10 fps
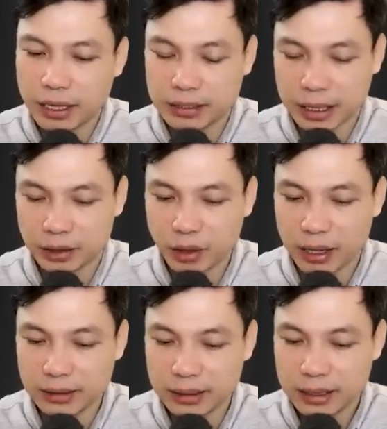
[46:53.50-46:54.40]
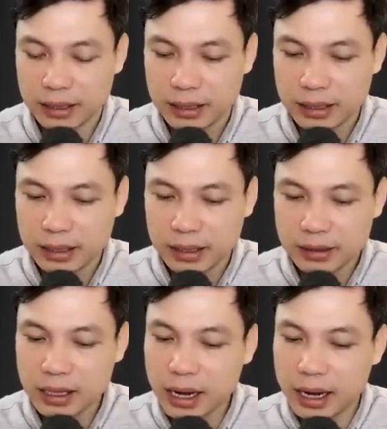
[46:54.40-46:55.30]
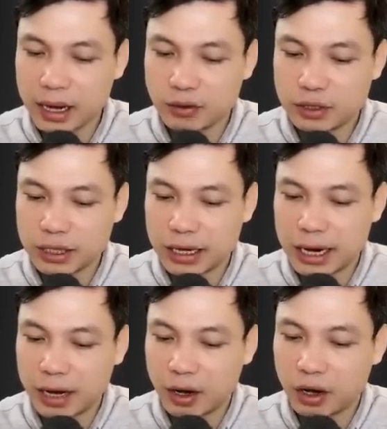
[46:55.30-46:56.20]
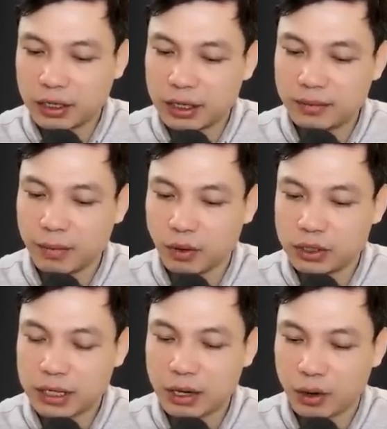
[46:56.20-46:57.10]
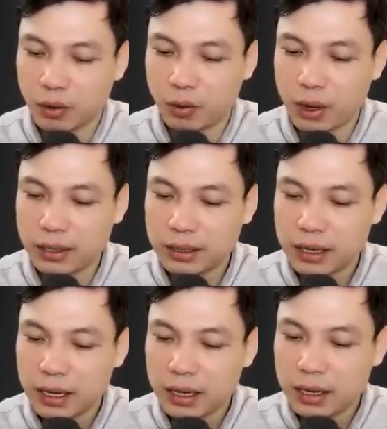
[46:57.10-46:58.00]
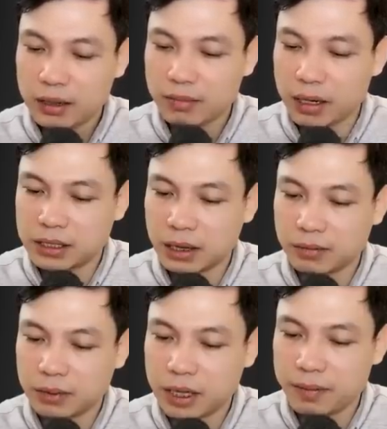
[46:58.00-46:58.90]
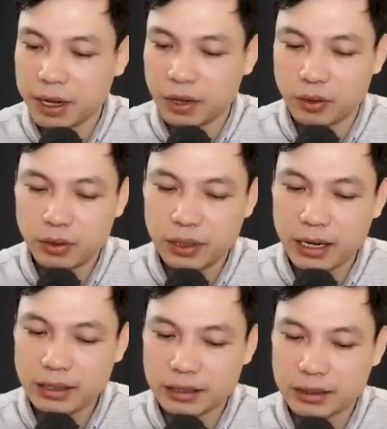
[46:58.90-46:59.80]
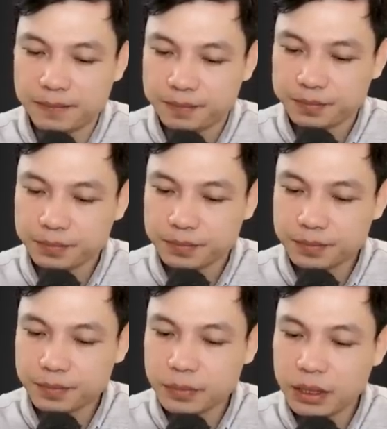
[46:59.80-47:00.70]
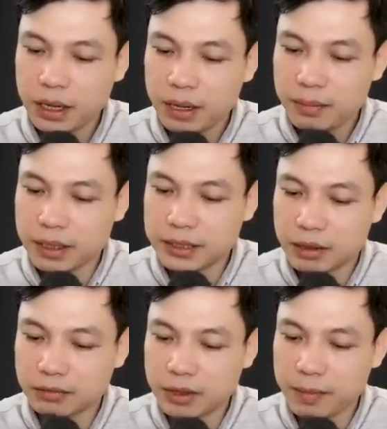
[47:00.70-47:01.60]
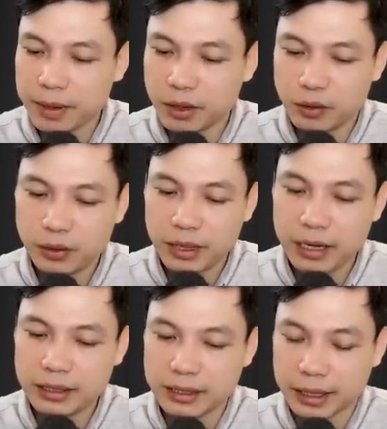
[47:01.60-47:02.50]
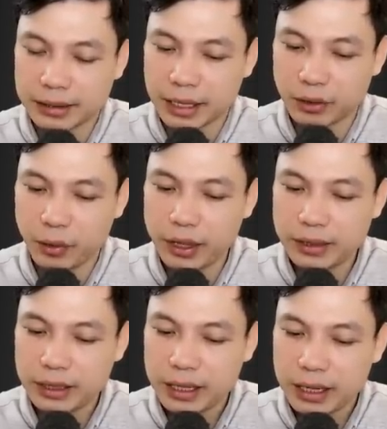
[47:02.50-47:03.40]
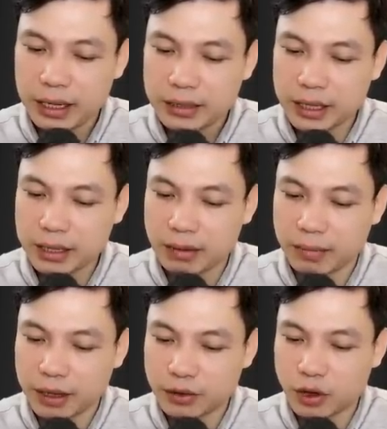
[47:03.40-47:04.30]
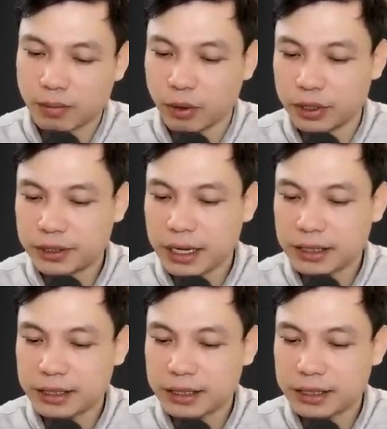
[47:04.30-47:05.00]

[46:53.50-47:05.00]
Đình được xây bằng gạch nung, lợp mái ngói, nội cung 2 gian, nhà ngoài 3 gian mọc sừng sững. Phía trong đình còn có một nơi vô cùng đặc biệt gọi là hậu cung, là nơi đặt một